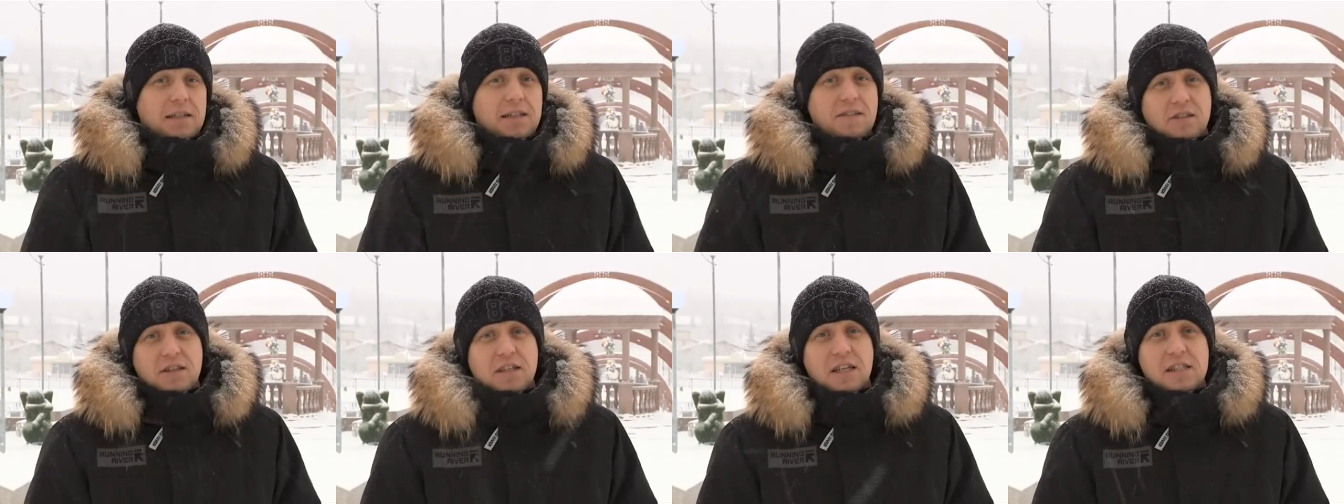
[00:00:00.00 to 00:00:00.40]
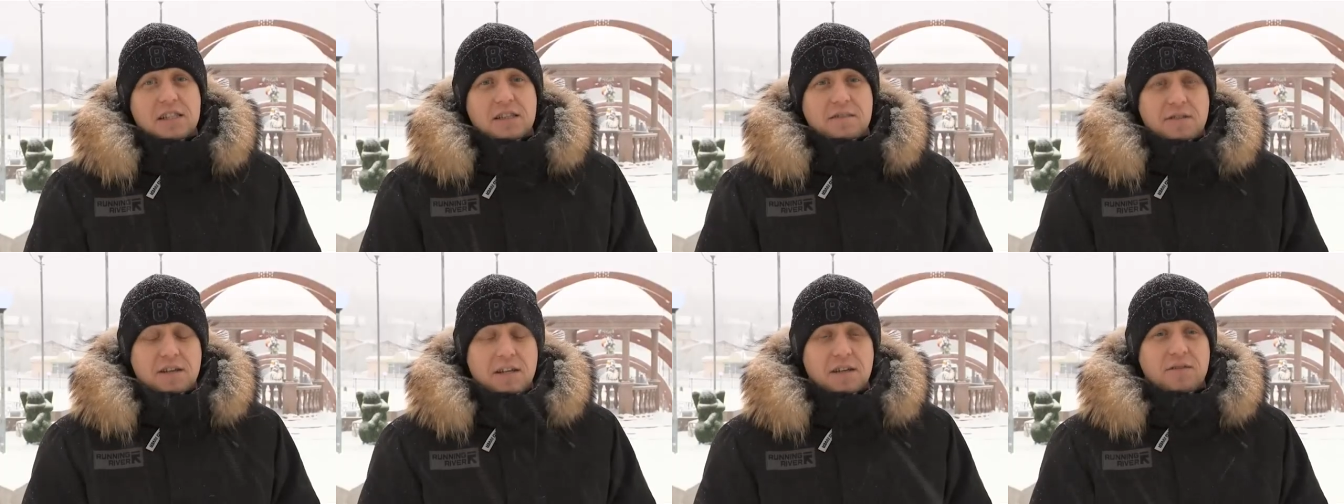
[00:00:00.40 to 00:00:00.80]

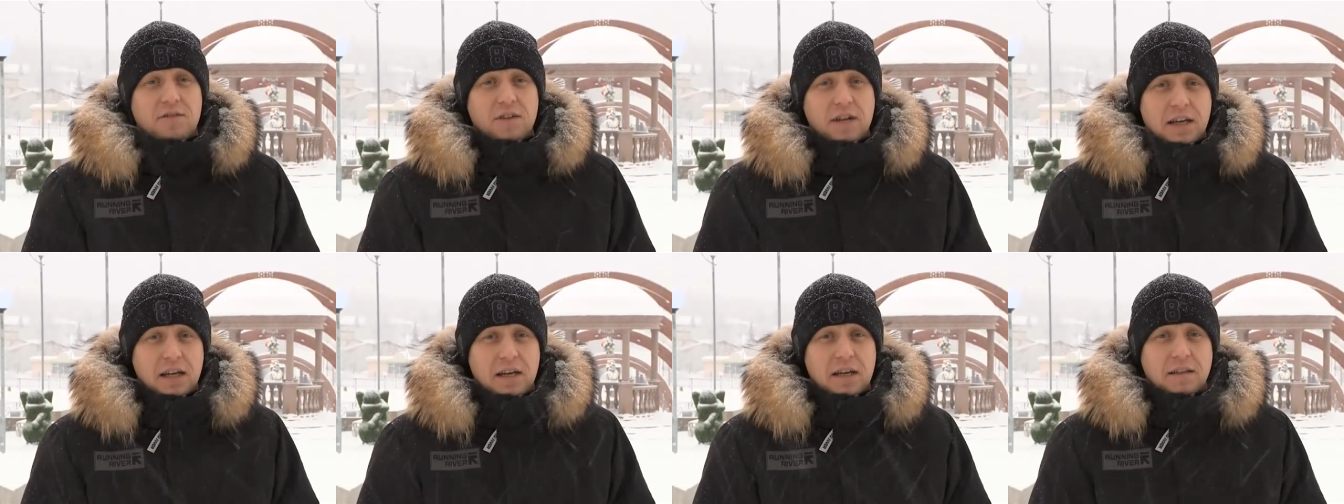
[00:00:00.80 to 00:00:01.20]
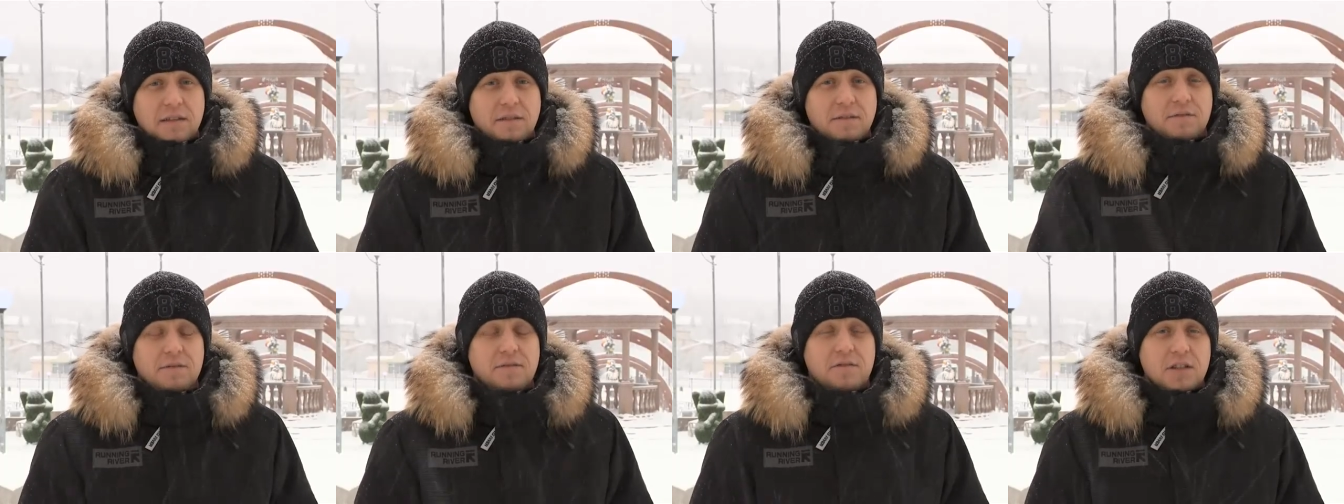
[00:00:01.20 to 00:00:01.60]
19
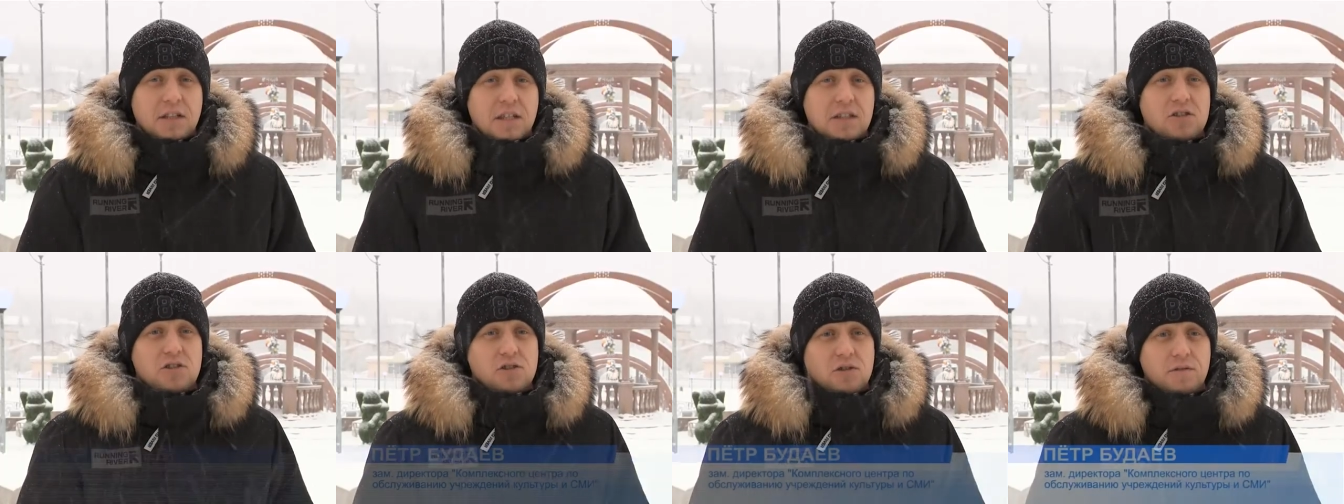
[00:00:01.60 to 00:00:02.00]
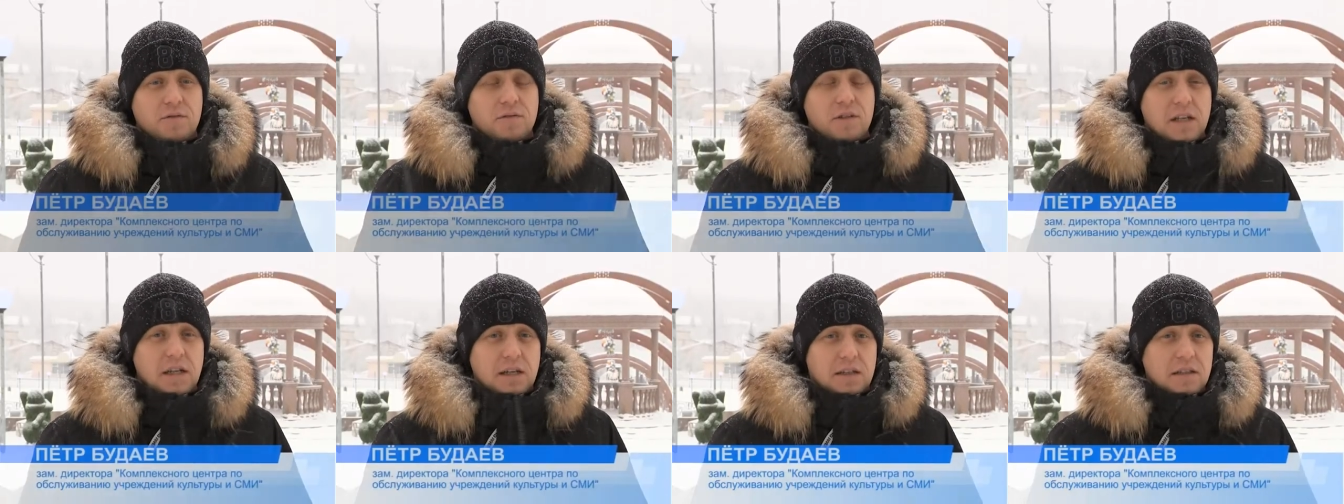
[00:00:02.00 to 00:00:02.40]
января в 12
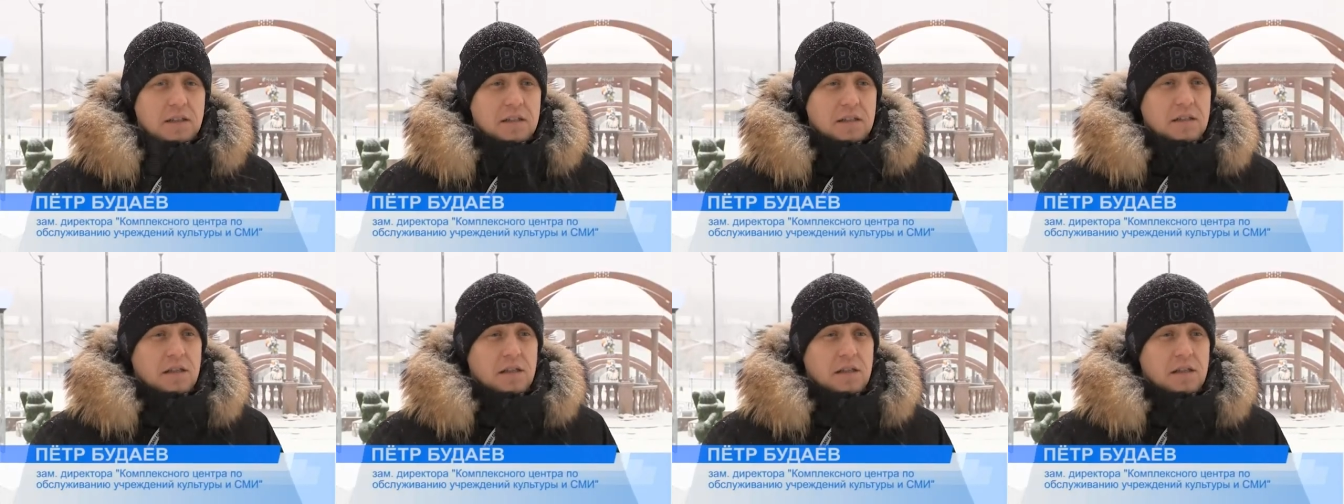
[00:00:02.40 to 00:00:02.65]
часов дня на